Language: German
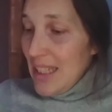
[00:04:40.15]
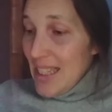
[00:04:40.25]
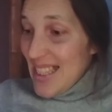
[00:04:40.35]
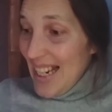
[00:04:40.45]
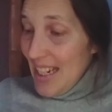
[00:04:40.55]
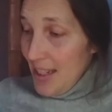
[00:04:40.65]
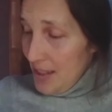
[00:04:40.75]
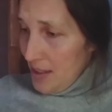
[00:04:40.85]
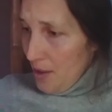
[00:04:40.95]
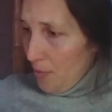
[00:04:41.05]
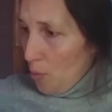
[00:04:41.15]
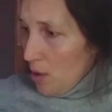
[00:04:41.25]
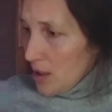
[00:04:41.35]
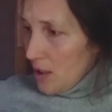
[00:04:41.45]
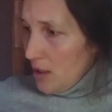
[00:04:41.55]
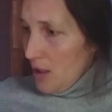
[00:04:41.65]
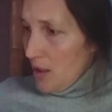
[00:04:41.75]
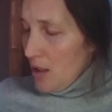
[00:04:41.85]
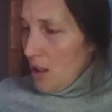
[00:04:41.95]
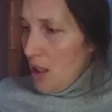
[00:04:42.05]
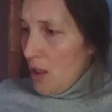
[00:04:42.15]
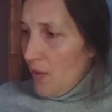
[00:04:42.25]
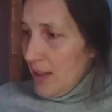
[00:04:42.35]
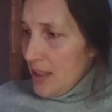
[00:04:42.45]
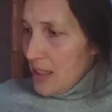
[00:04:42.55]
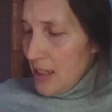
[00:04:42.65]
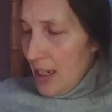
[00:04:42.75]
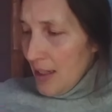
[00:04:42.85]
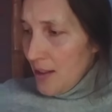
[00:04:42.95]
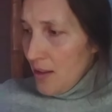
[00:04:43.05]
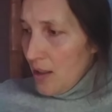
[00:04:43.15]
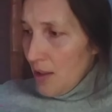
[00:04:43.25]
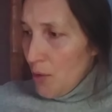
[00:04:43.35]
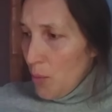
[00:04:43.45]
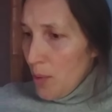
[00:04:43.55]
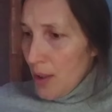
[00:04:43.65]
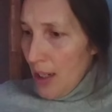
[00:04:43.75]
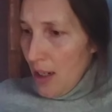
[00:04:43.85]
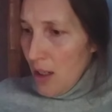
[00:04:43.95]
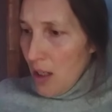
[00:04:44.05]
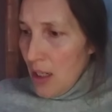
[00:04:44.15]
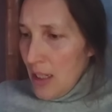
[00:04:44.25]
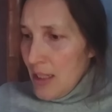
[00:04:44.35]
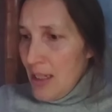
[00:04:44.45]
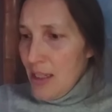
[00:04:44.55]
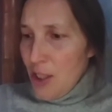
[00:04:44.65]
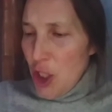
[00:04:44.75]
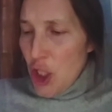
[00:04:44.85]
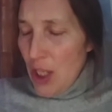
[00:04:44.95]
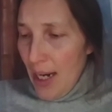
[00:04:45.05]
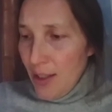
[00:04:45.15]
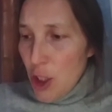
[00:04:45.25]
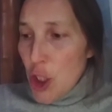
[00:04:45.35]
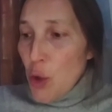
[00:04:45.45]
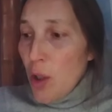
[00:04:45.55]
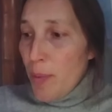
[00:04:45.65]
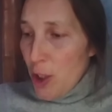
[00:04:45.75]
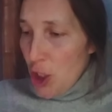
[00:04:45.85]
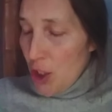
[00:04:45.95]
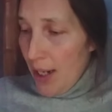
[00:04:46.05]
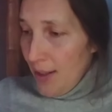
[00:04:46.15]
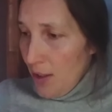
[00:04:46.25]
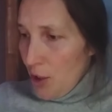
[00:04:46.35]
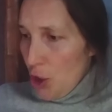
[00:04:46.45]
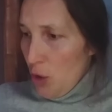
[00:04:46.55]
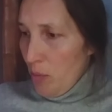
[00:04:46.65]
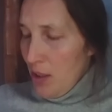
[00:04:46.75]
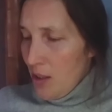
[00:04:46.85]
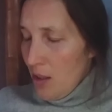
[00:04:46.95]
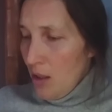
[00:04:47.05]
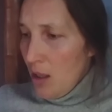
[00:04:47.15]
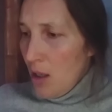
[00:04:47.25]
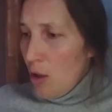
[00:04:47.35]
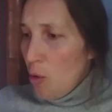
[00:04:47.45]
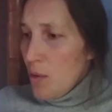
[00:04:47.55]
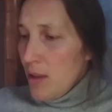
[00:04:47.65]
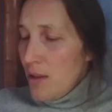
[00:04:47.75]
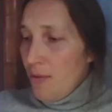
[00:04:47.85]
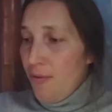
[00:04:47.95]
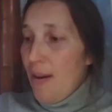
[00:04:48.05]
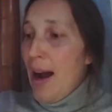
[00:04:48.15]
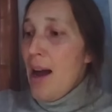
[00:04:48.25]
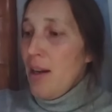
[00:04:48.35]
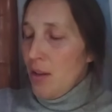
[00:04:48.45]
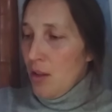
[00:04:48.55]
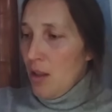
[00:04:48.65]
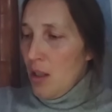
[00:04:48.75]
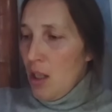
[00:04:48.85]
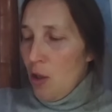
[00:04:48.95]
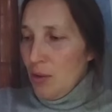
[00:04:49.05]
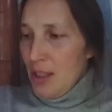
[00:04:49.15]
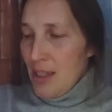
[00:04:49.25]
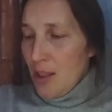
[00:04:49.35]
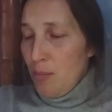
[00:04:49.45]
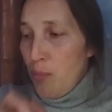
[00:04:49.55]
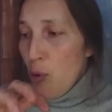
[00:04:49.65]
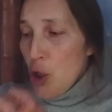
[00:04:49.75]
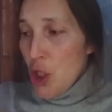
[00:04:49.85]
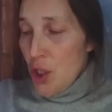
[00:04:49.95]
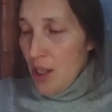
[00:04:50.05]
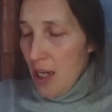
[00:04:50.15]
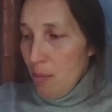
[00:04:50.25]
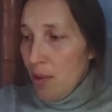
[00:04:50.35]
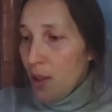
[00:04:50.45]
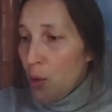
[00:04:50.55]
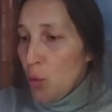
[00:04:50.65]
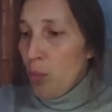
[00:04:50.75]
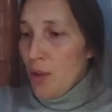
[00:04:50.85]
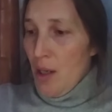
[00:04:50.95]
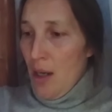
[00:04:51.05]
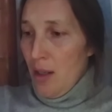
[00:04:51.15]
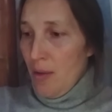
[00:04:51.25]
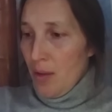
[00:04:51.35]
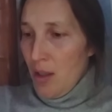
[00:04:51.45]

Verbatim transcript: sei jetzt sehr vorsichtig, weil der Satan hat überall diese Steine, Stolpersteine geschmissen und Fallen. Und er sagt buchstäblich überall.